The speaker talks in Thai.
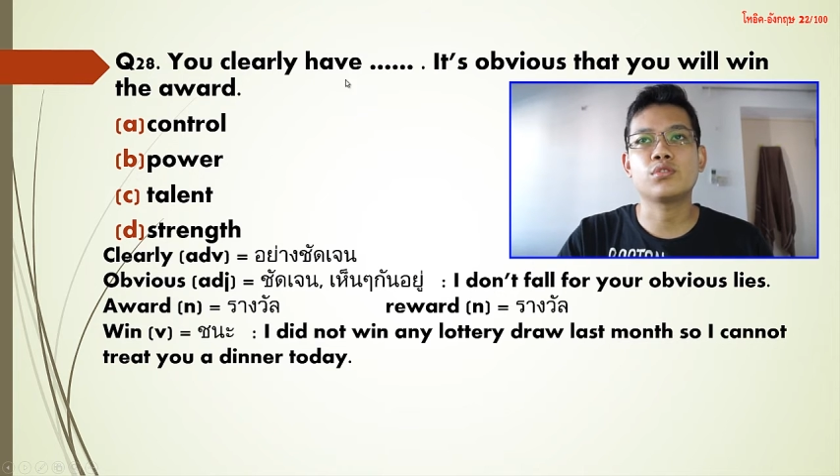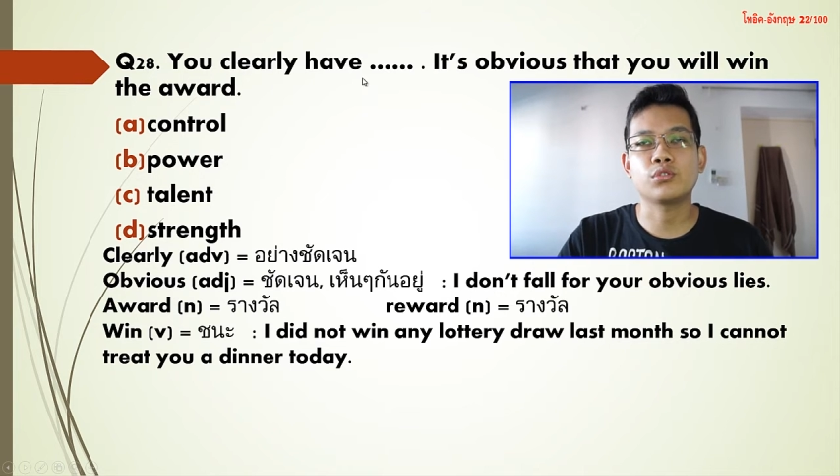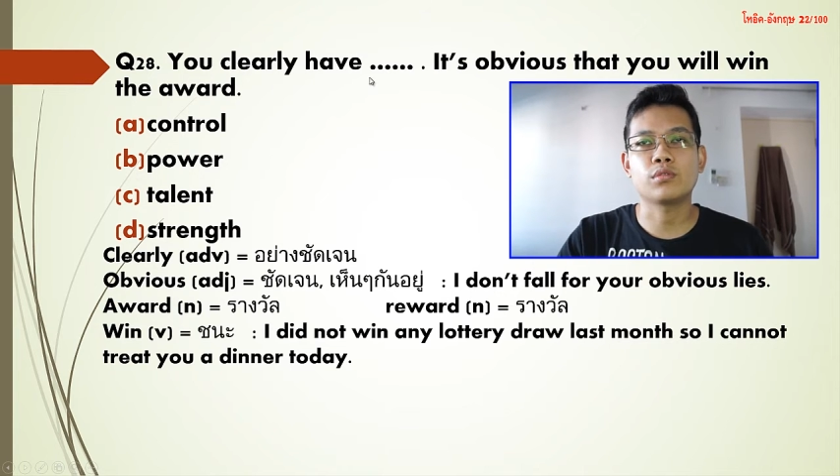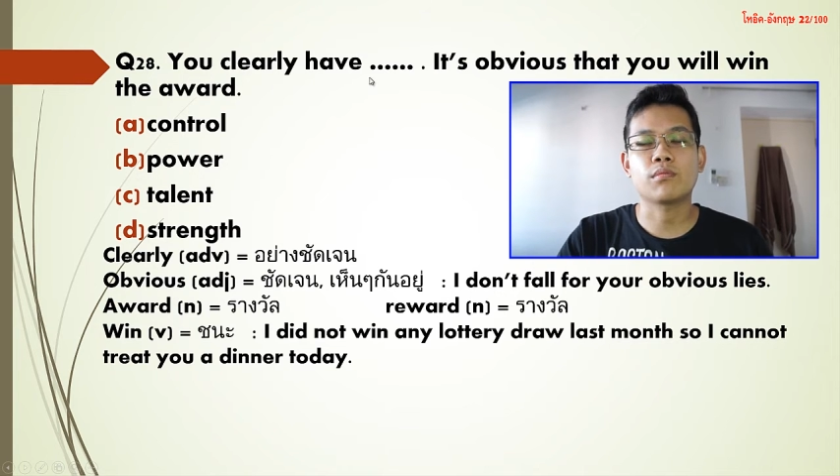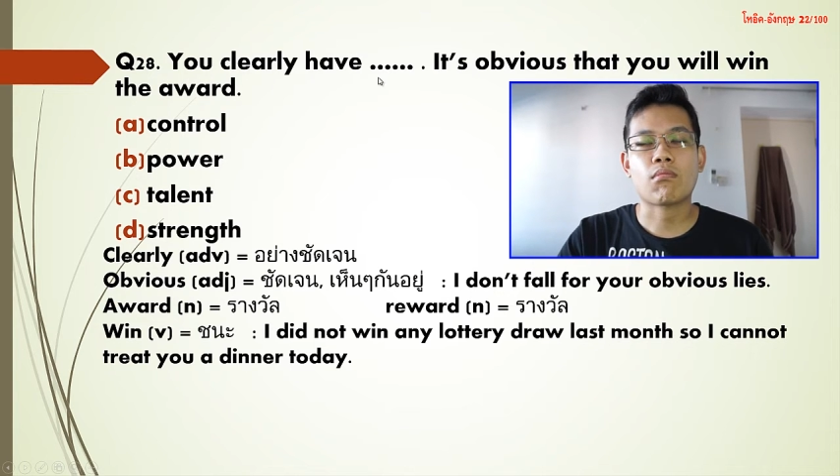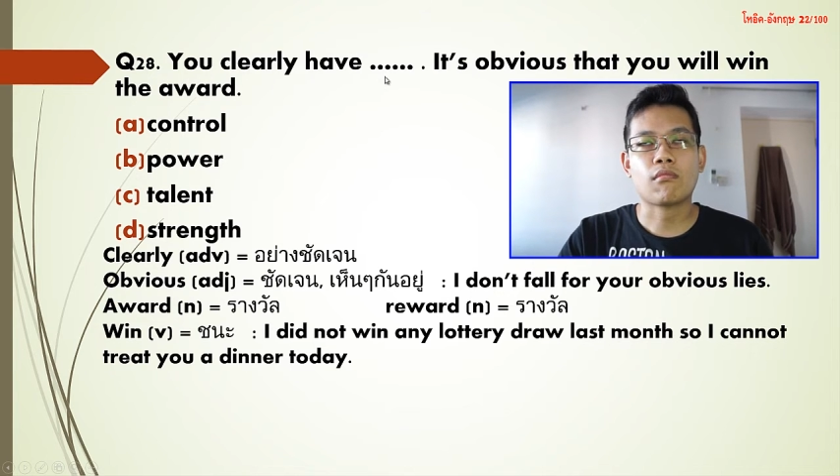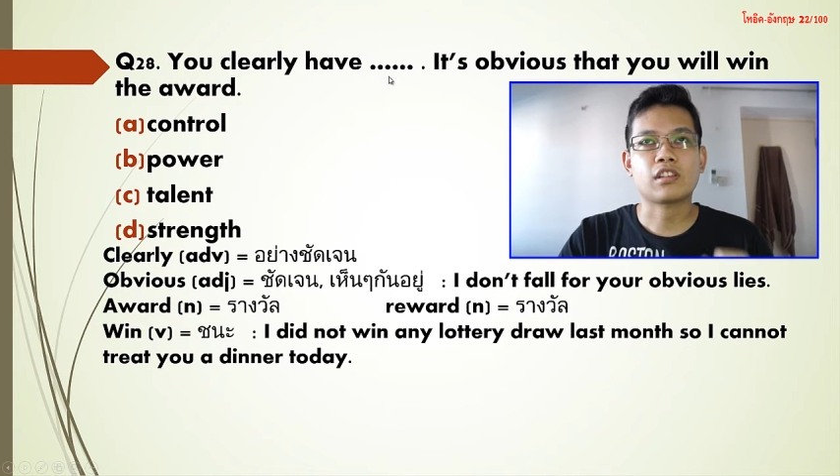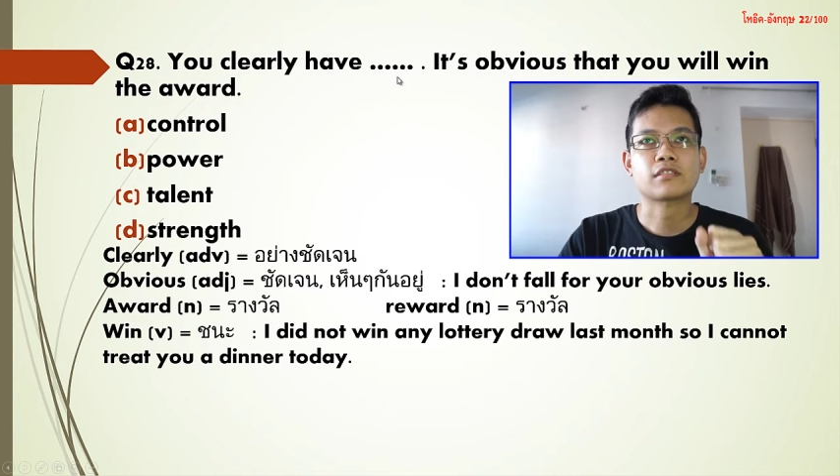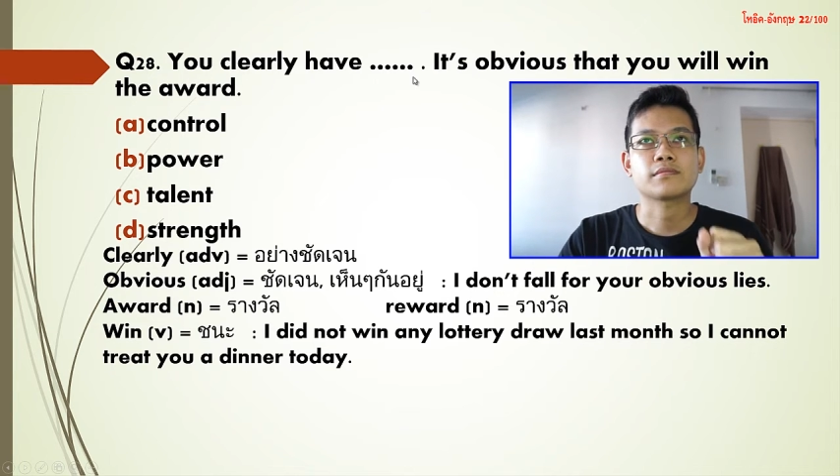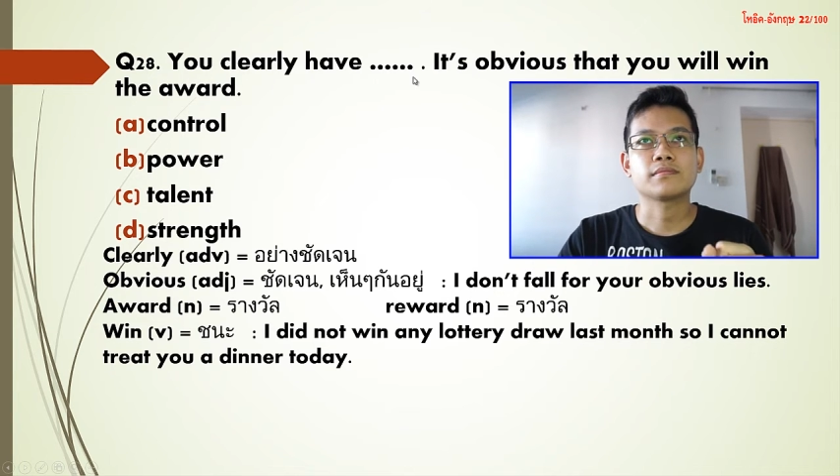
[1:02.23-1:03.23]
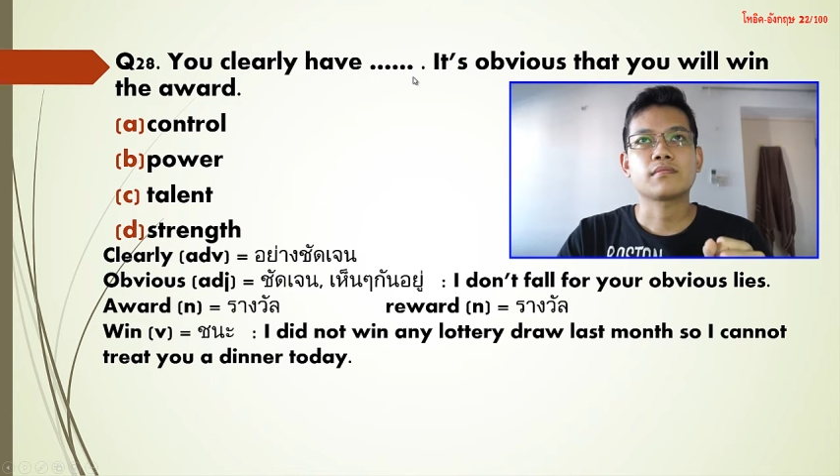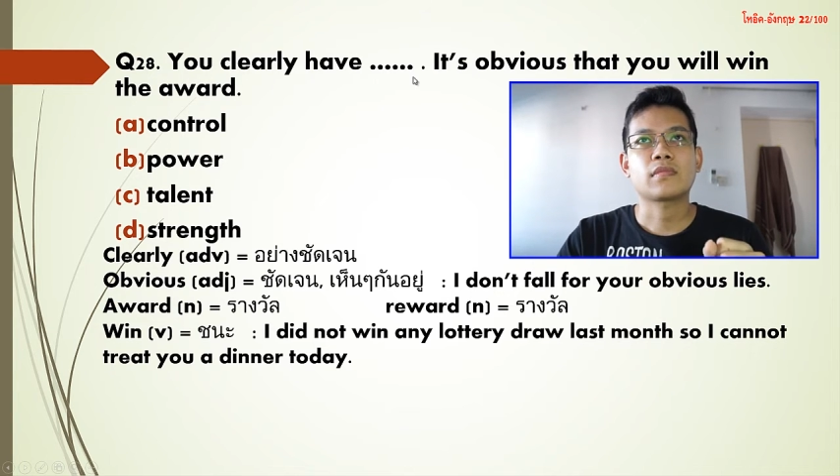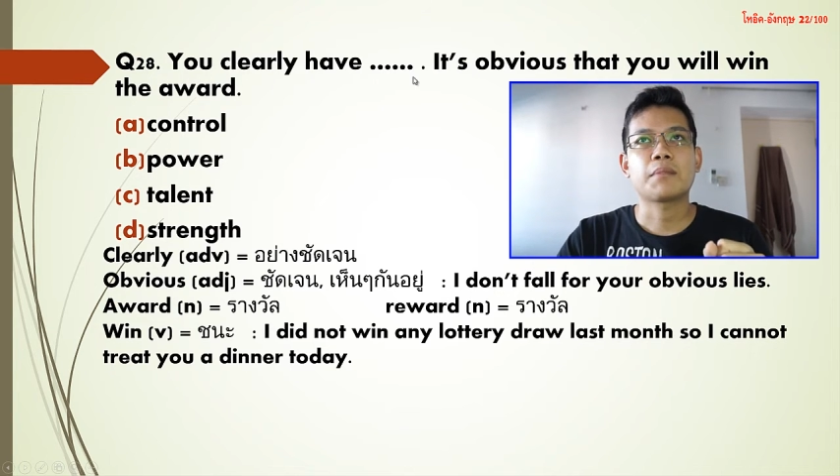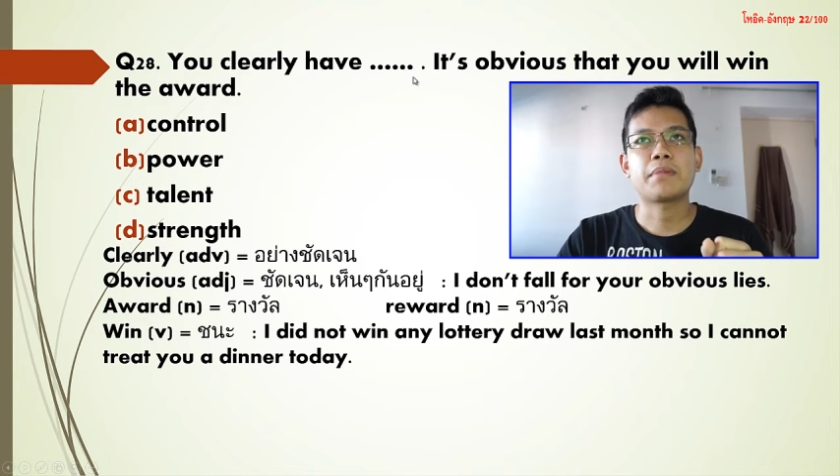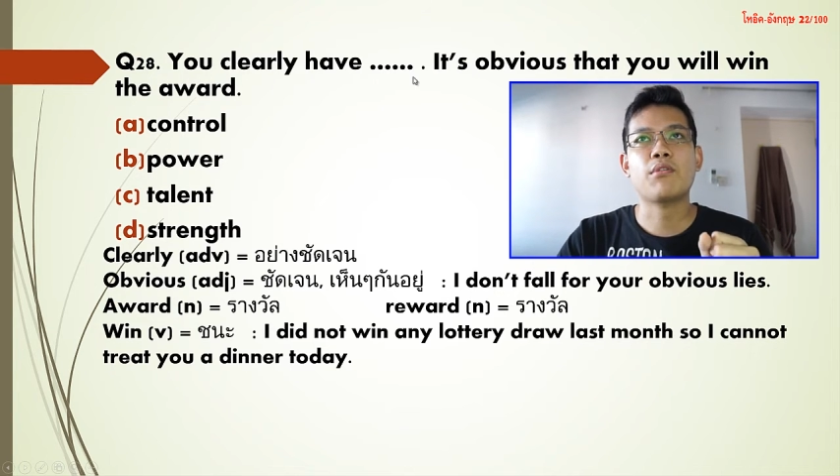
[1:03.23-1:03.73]
ดจุด
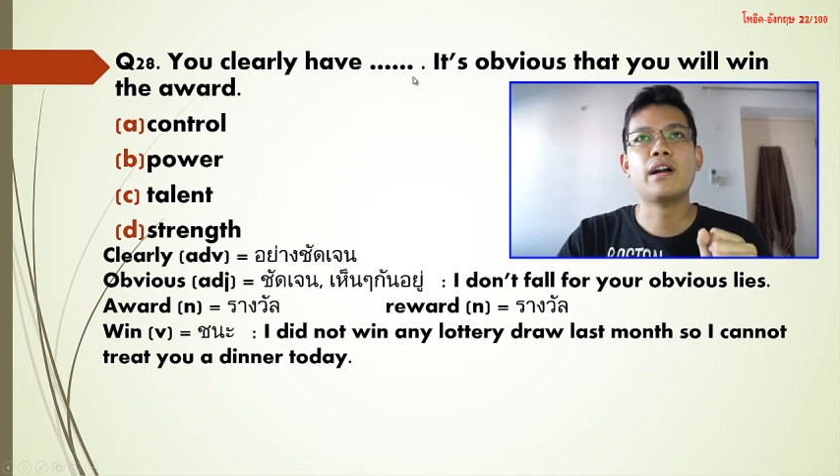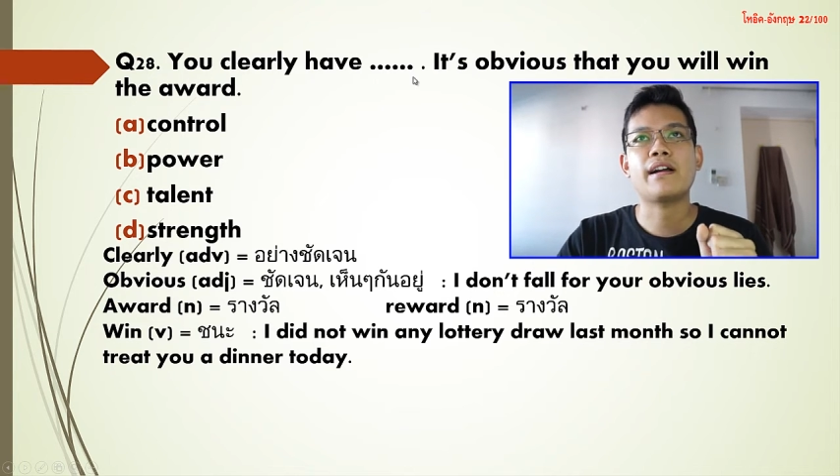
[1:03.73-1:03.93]
แปลว่า